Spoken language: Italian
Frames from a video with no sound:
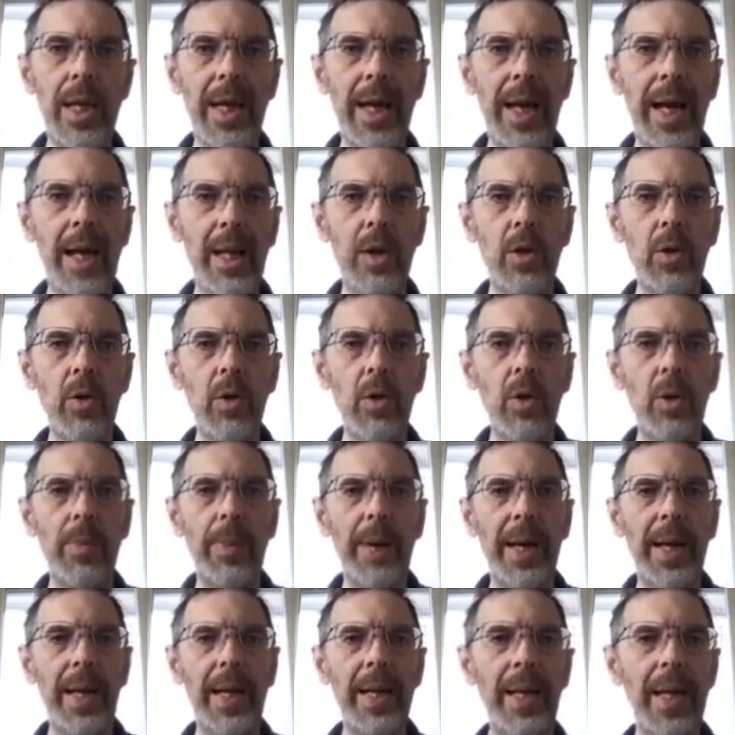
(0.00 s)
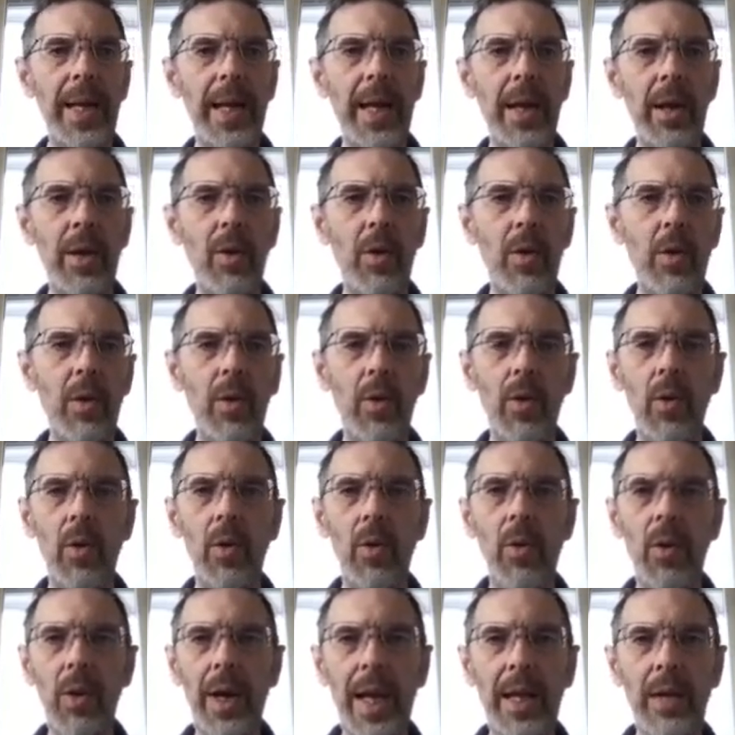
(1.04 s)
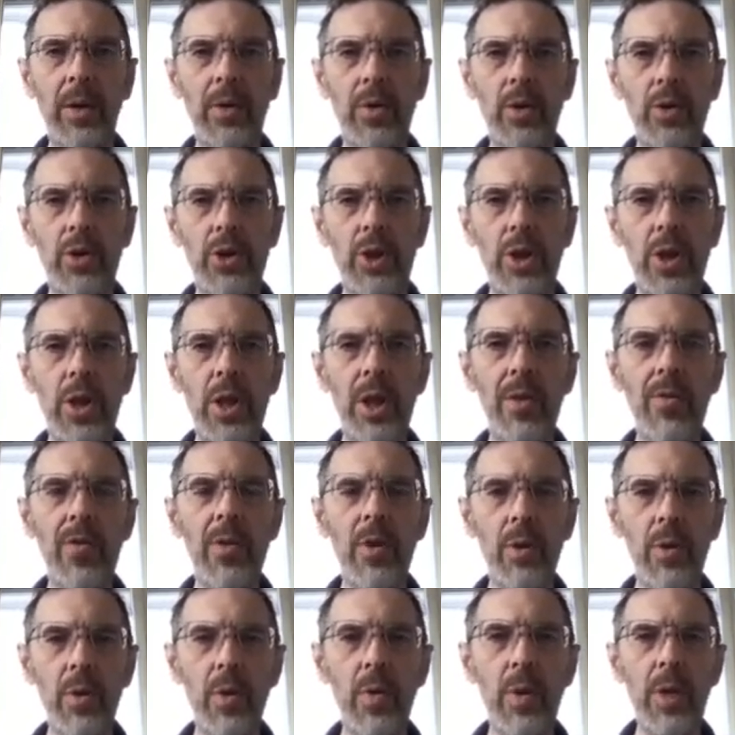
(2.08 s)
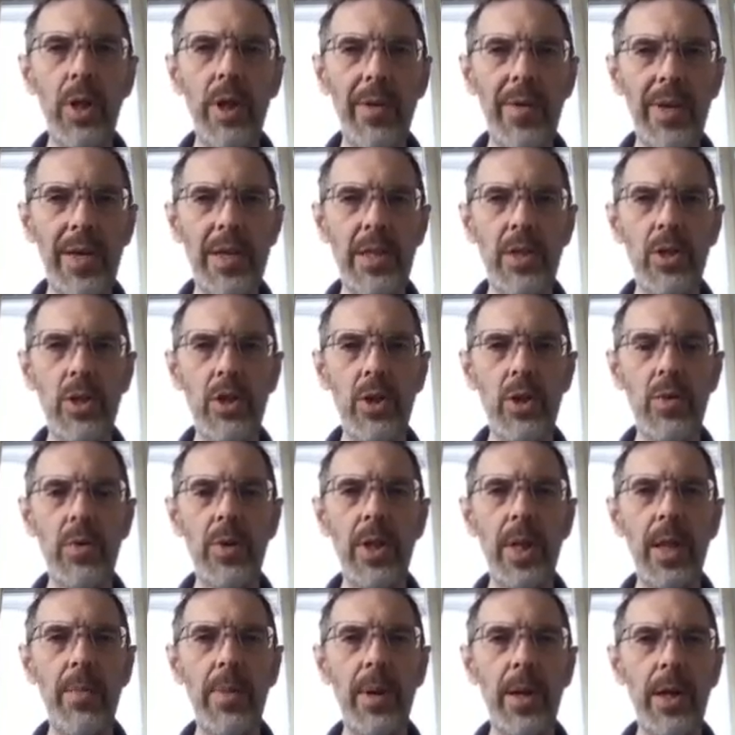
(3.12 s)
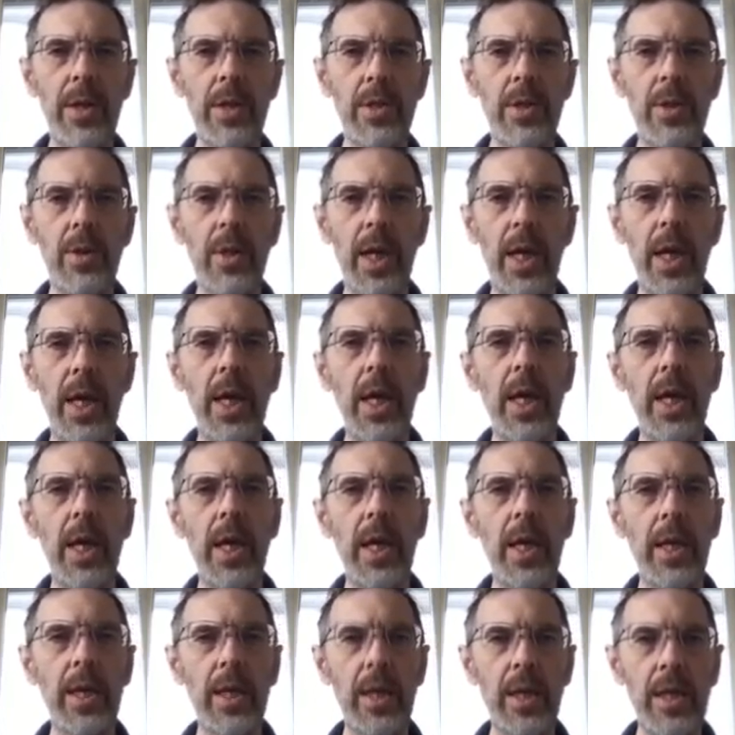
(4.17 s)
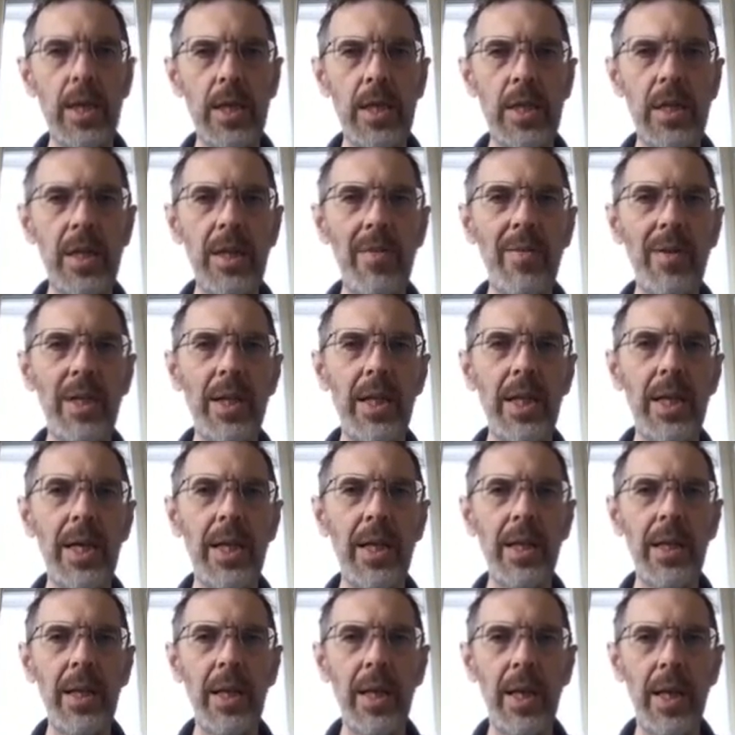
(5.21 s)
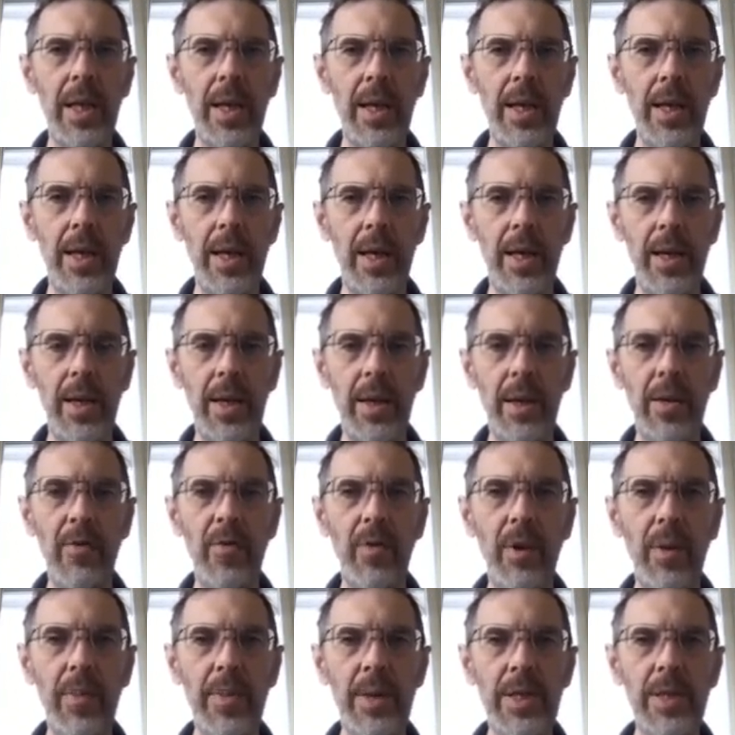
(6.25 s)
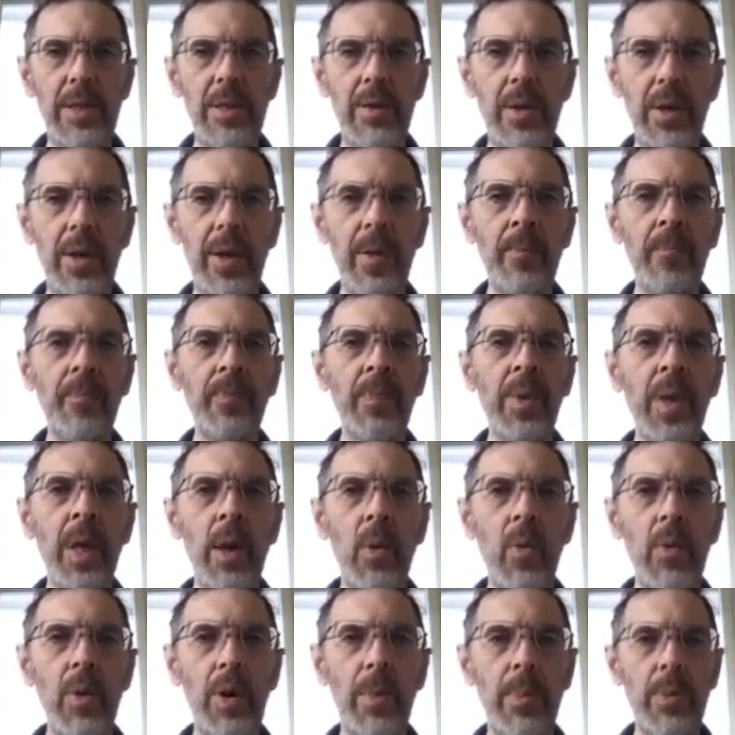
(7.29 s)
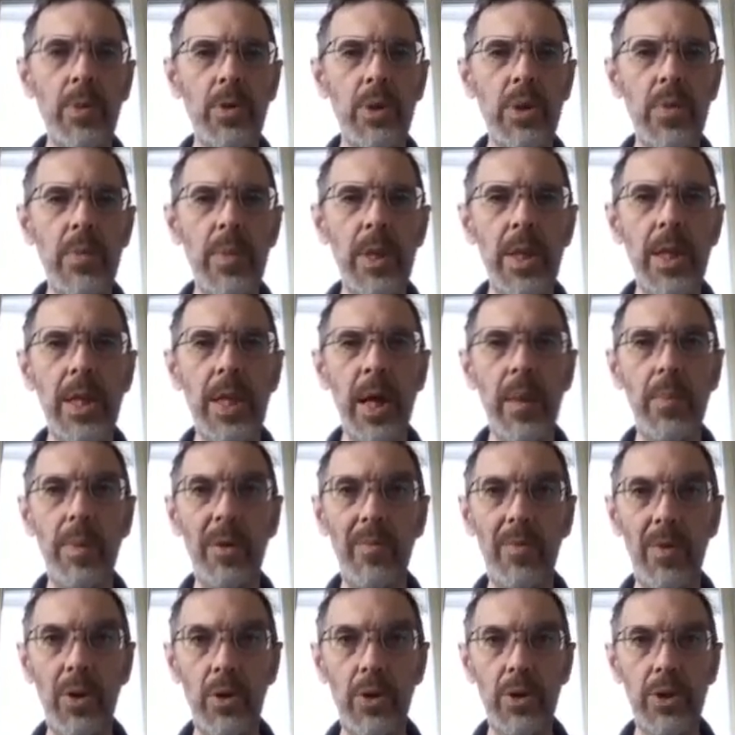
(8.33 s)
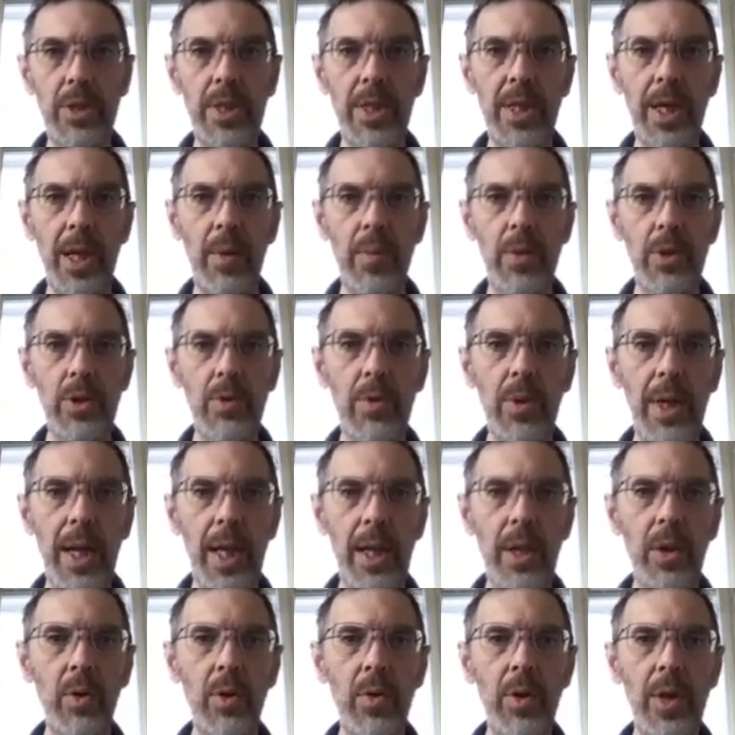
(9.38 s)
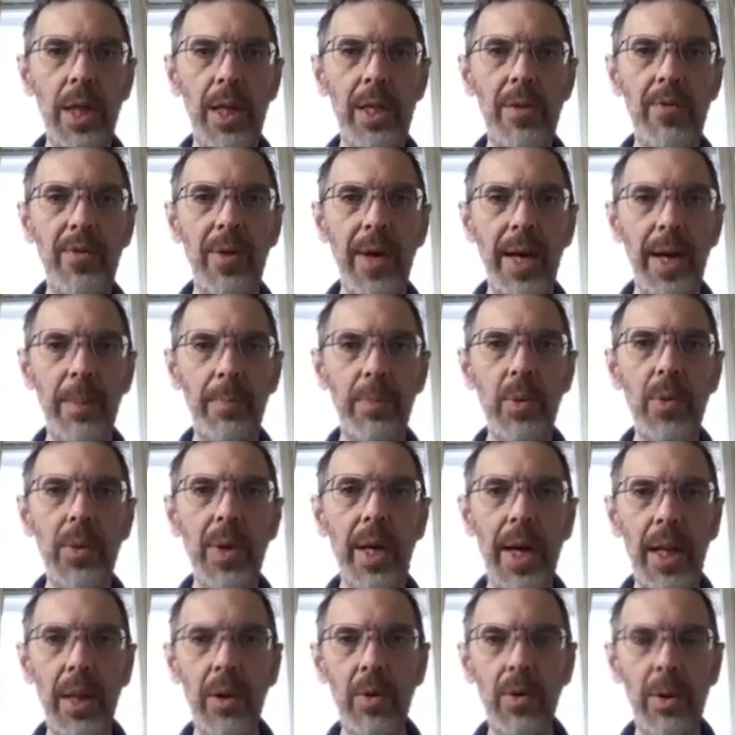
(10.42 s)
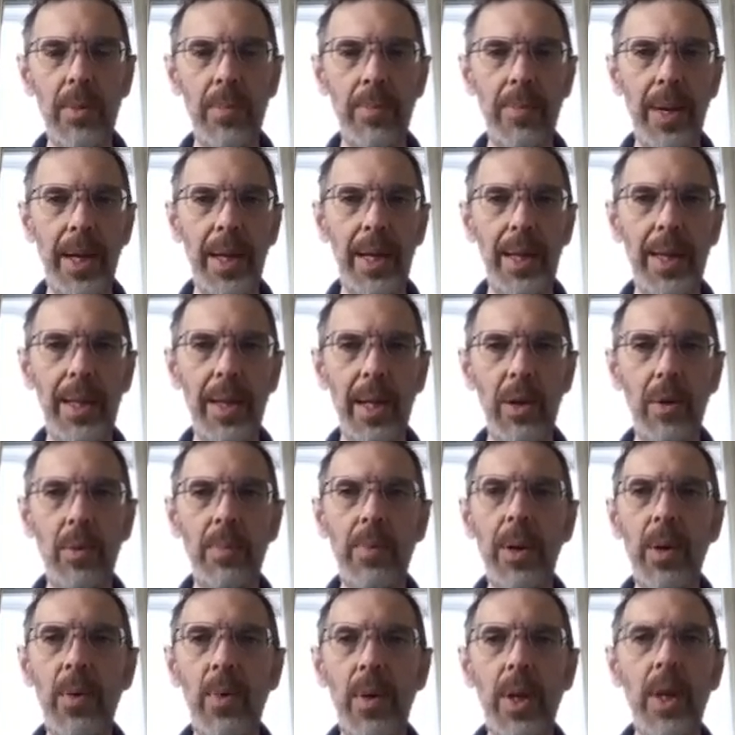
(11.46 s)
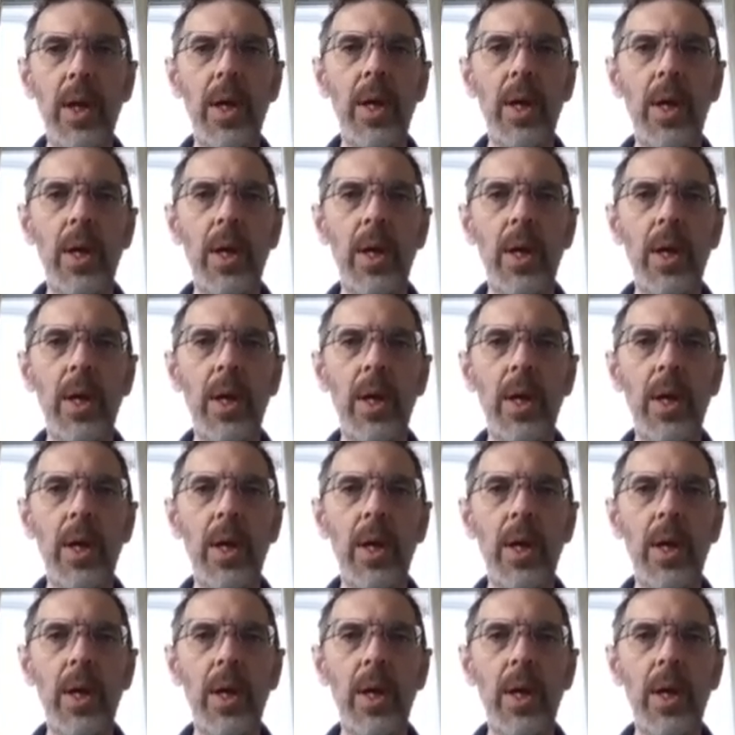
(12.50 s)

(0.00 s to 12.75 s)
calcolo parallelo o calcolo scientifico in cui deve esserci un'elaborazione intensiva di tante eh, informazioni, una possibilità per velocizzare questo calcolo è di fare più calcoli in parallelo, per cui